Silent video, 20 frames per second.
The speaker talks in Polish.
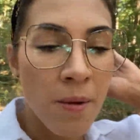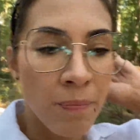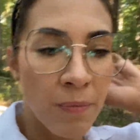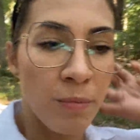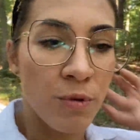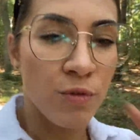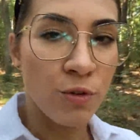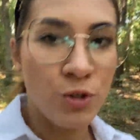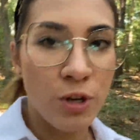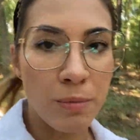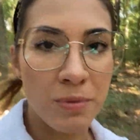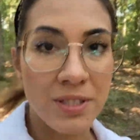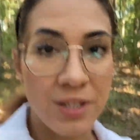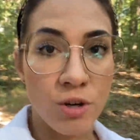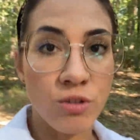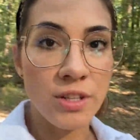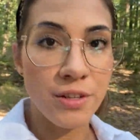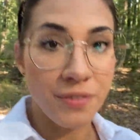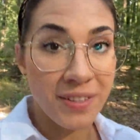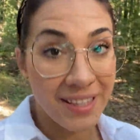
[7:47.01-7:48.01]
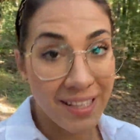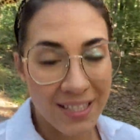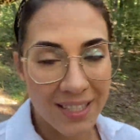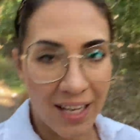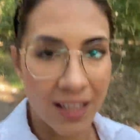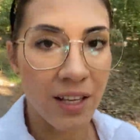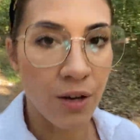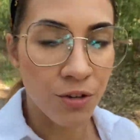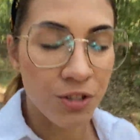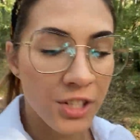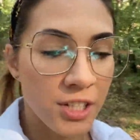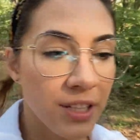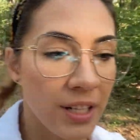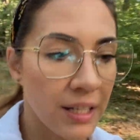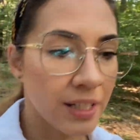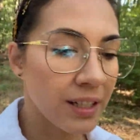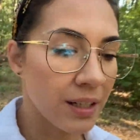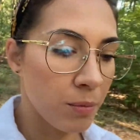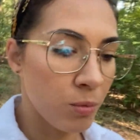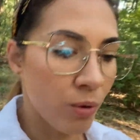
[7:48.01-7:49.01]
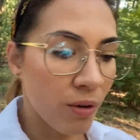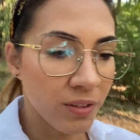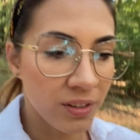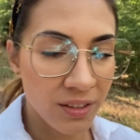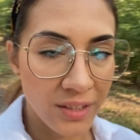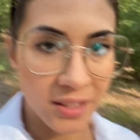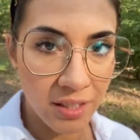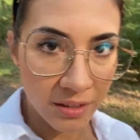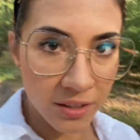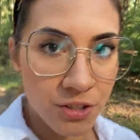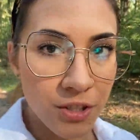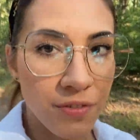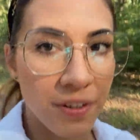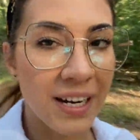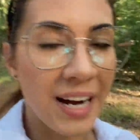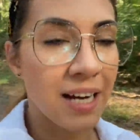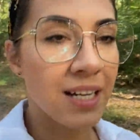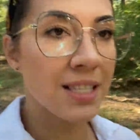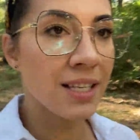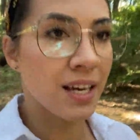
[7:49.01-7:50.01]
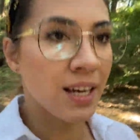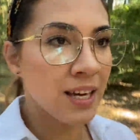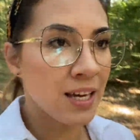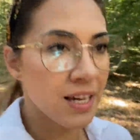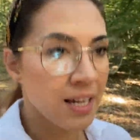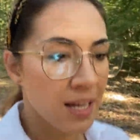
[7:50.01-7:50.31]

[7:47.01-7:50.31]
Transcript: prowadziłam stronę fitnesska na roślinach, byłam wtedy na diecie wegańskiej.